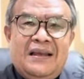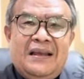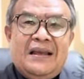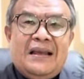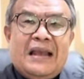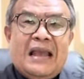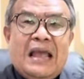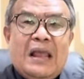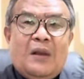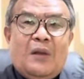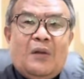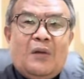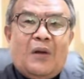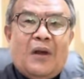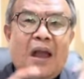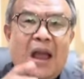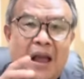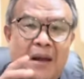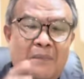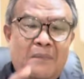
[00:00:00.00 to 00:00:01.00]
kalau
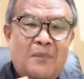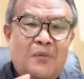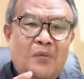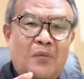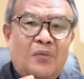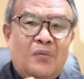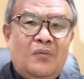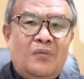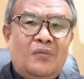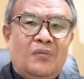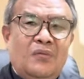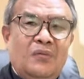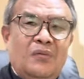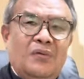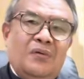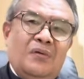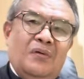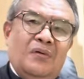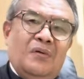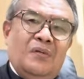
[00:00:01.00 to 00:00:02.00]
kamu
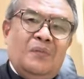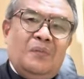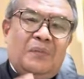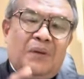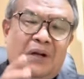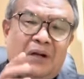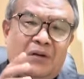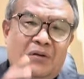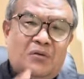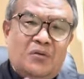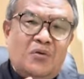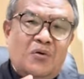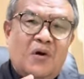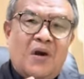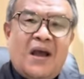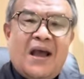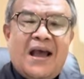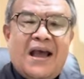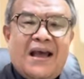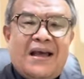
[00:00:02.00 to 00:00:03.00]

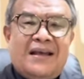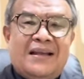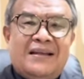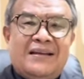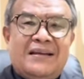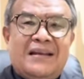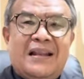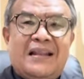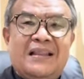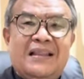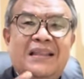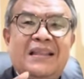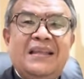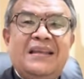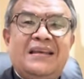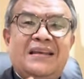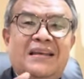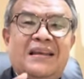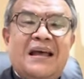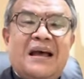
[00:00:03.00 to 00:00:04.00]
berdoa dan
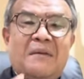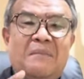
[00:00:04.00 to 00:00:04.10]
tidak